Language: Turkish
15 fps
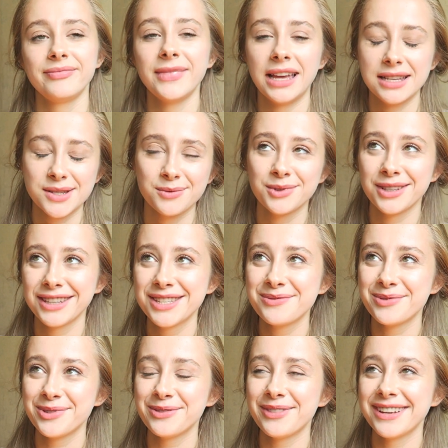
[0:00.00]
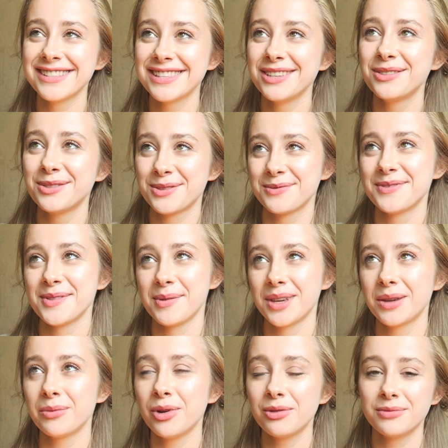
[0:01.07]
ya şimdi hiçbir üniversiteyi
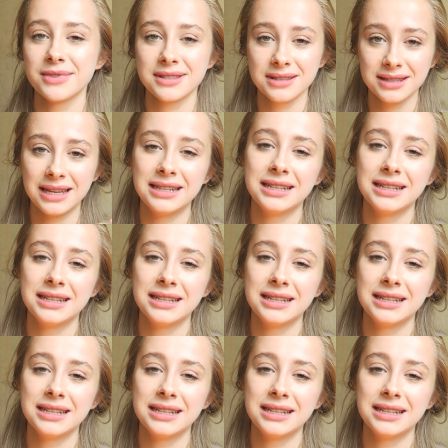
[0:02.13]
küçümsemek gibi olmasın.